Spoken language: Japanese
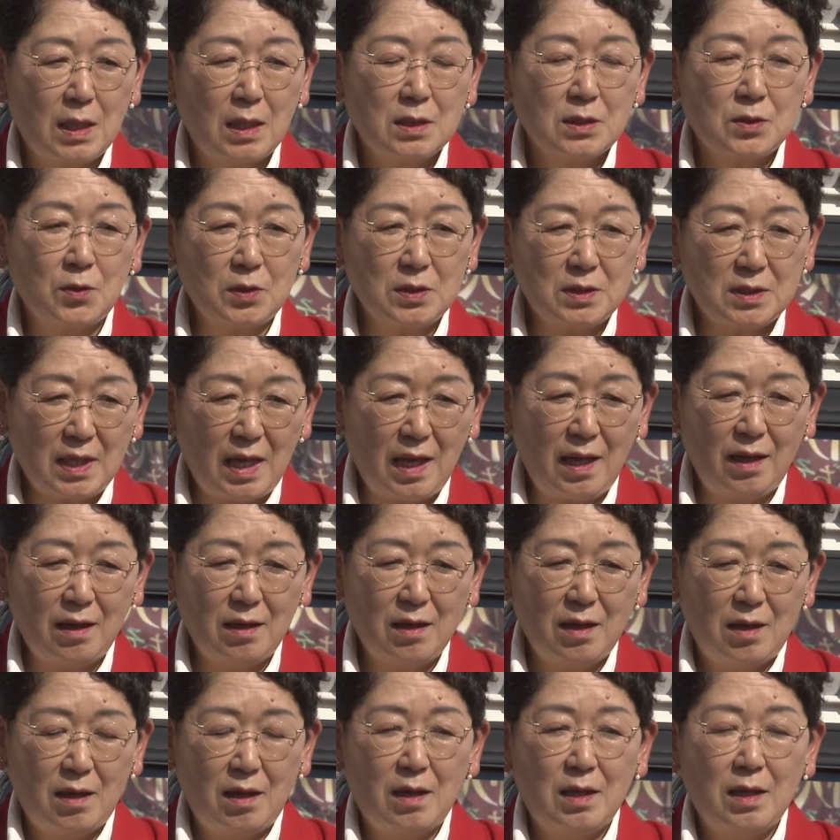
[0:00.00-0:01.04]
そして
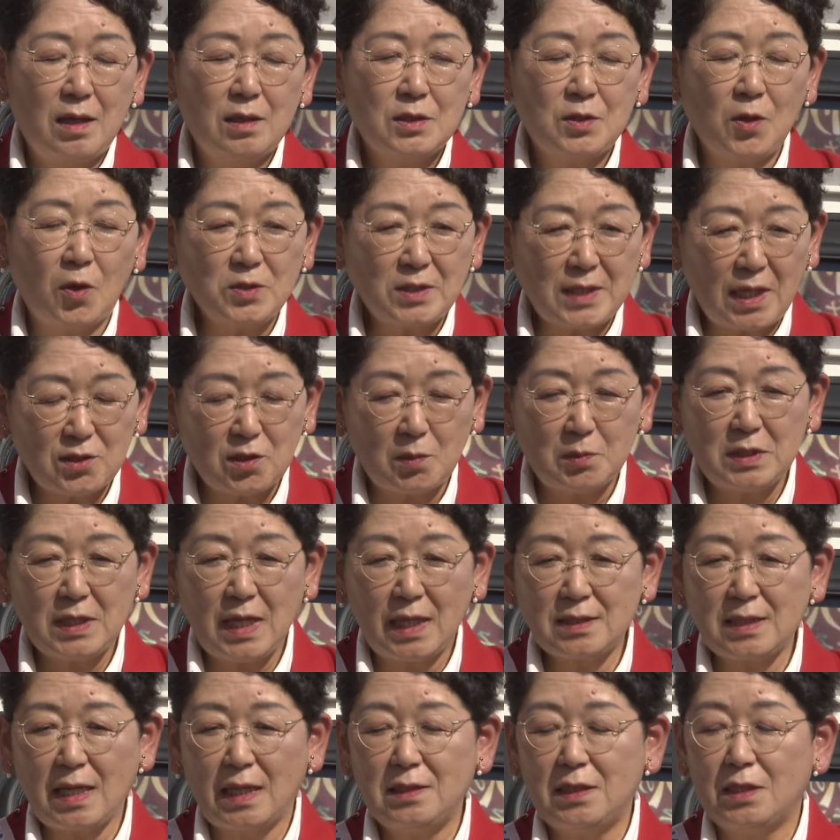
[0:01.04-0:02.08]
消費者の皆
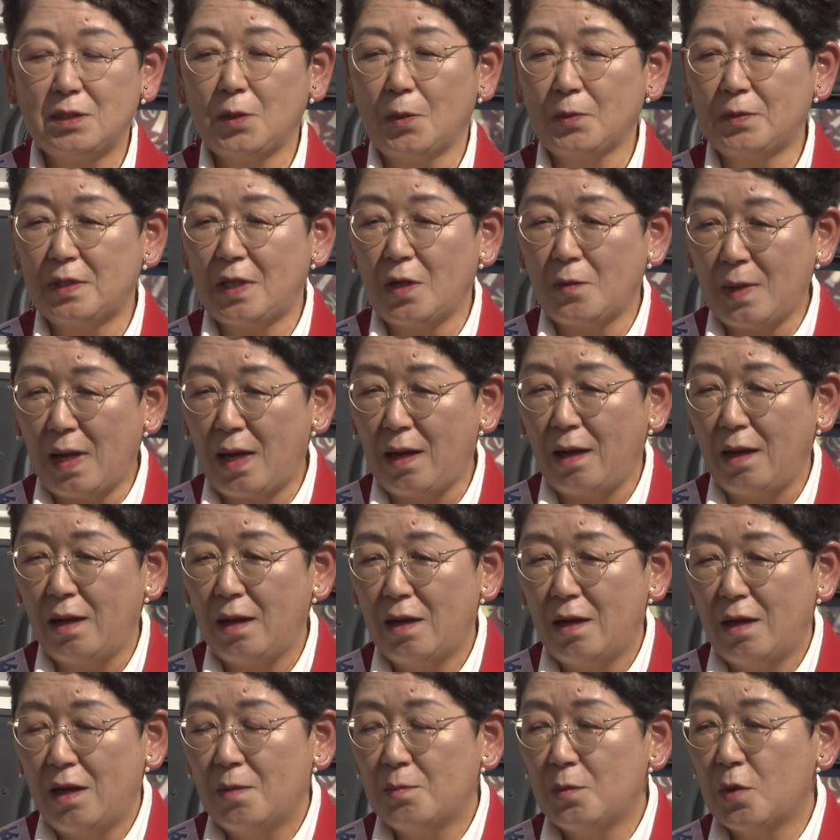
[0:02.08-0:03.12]
さんにとっては
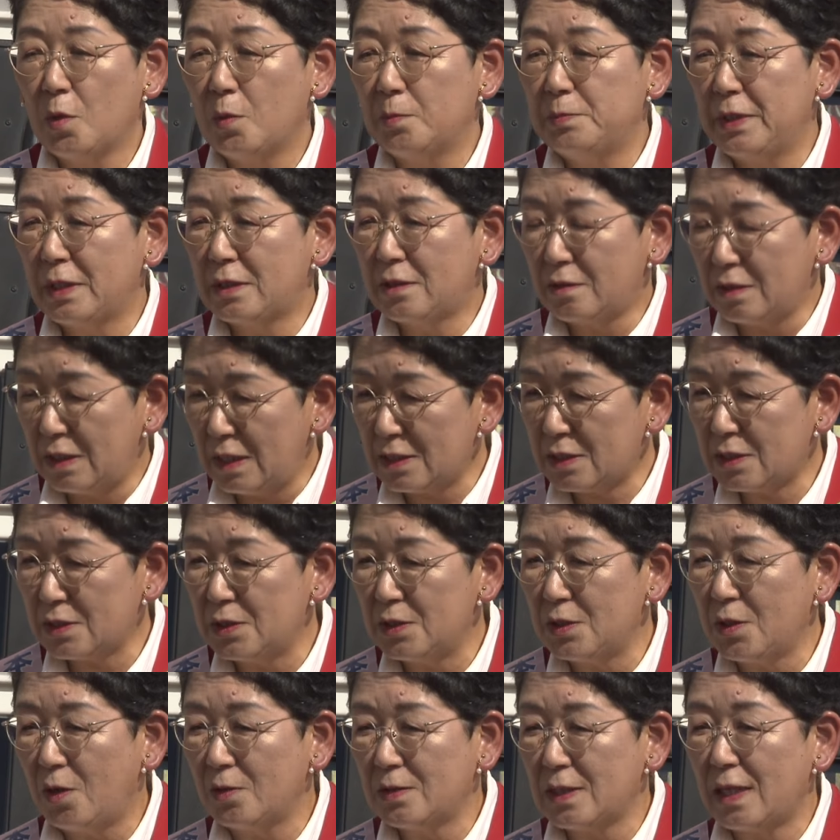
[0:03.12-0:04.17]
もうびっくりする
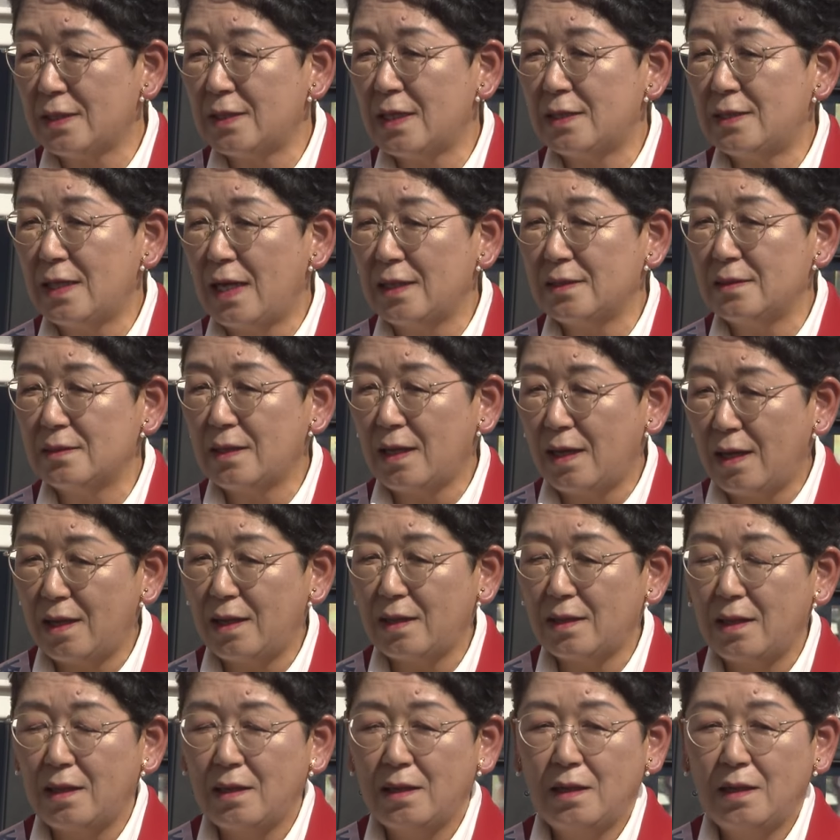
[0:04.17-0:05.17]
ような値段が